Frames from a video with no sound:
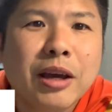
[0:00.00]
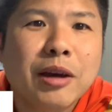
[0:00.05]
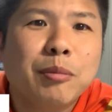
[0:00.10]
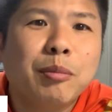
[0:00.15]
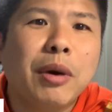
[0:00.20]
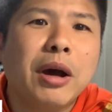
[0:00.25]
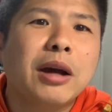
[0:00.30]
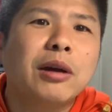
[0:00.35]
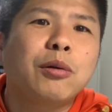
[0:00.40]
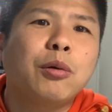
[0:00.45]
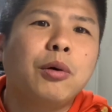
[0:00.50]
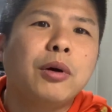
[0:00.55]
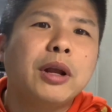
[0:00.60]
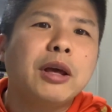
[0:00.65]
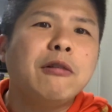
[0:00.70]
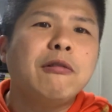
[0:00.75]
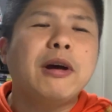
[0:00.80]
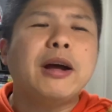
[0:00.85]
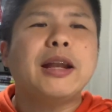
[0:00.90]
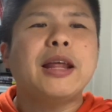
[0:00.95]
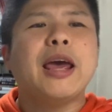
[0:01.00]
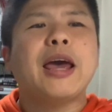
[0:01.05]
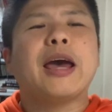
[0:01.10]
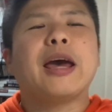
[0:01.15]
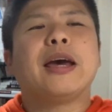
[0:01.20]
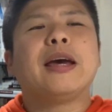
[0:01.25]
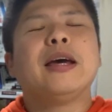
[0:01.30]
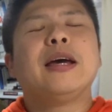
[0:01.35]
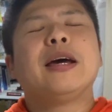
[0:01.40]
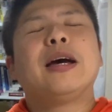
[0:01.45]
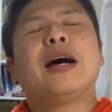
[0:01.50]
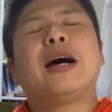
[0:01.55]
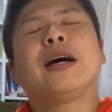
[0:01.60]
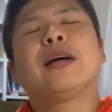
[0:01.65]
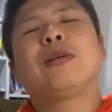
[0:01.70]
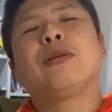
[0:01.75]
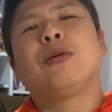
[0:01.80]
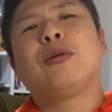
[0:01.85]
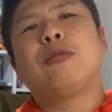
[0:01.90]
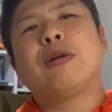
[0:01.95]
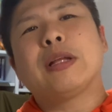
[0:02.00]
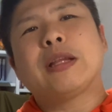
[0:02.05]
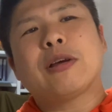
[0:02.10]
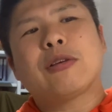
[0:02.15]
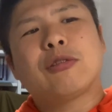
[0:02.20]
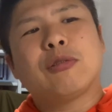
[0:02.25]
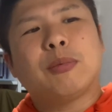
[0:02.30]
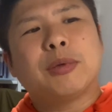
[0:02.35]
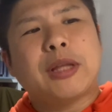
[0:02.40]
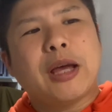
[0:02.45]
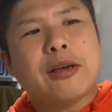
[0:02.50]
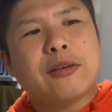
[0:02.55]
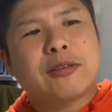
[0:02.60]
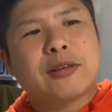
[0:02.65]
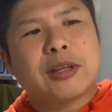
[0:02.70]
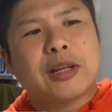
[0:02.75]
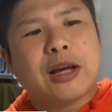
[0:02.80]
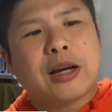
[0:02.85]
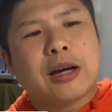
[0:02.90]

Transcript: まあ、これはね、あの、私も大好きな